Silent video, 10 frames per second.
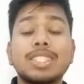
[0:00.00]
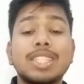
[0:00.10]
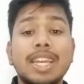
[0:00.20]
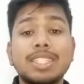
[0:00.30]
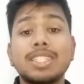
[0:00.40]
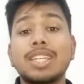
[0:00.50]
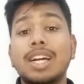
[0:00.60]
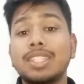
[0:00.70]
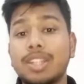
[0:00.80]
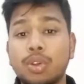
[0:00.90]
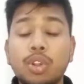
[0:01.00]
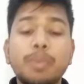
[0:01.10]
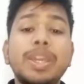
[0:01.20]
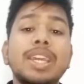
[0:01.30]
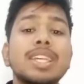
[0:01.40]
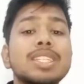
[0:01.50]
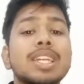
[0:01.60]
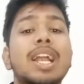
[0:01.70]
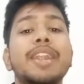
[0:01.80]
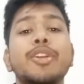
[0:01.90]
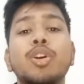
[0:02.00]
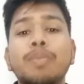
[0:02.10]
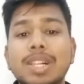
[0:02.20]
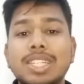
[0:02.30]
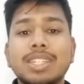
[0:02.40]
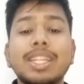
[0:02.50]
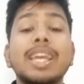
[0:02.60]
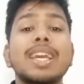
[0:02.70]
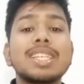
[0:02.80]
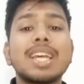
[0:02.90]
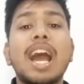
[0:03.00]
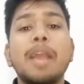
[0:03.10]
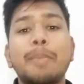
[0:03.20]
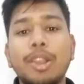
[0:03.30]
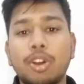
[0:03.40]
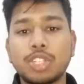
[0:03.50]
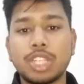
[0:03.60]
कि छह से सात करोड़ भी इस खिलाड़ी को मिल सकते हैं इस आईपीएल